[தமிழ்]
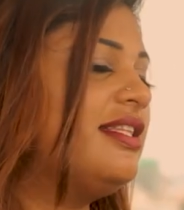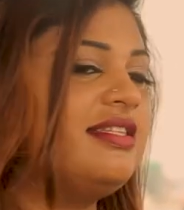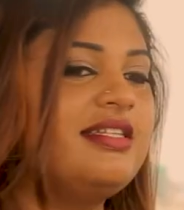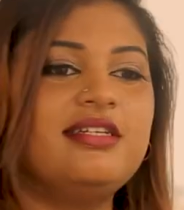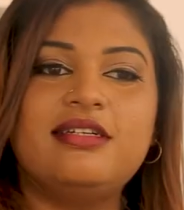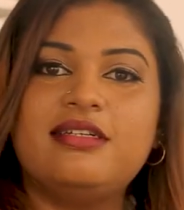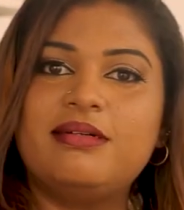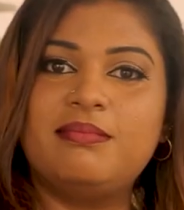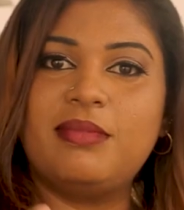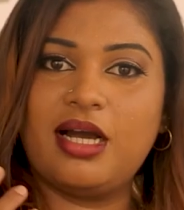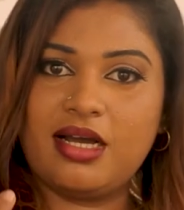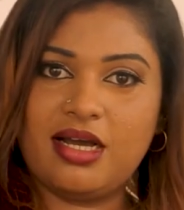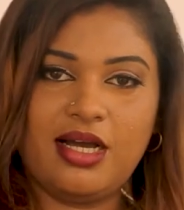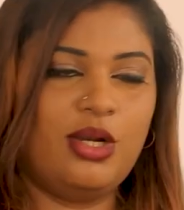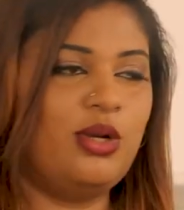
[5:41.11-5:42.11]
வந்து
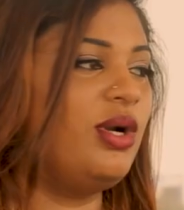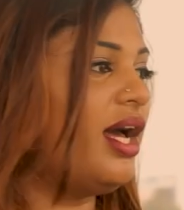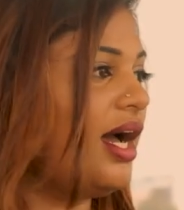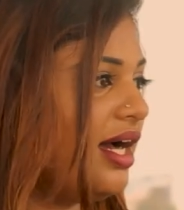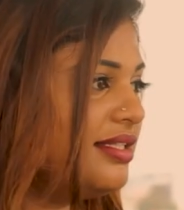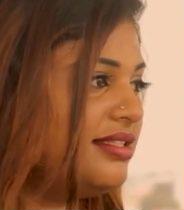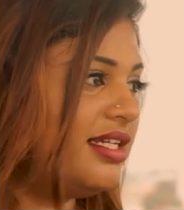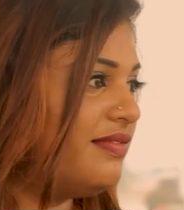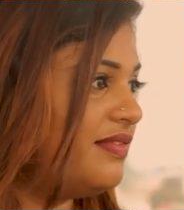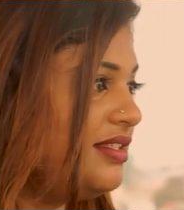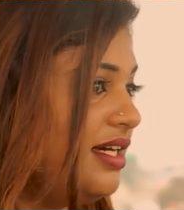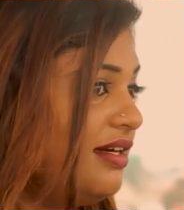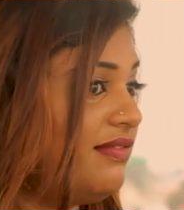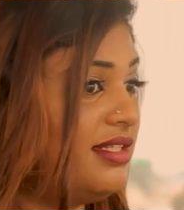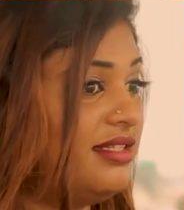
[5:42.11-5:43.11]
மக்களோட ஆதரவு
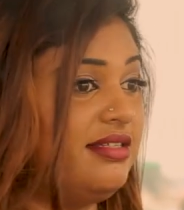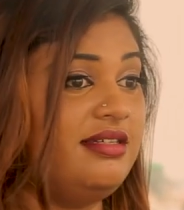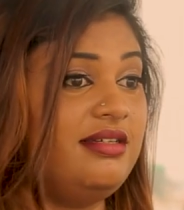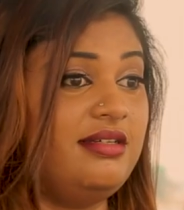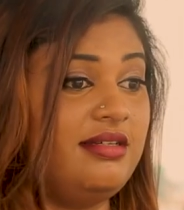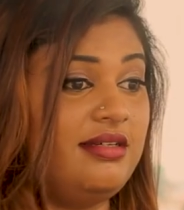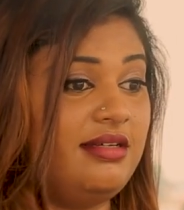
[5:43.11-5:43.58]
தான் வந்து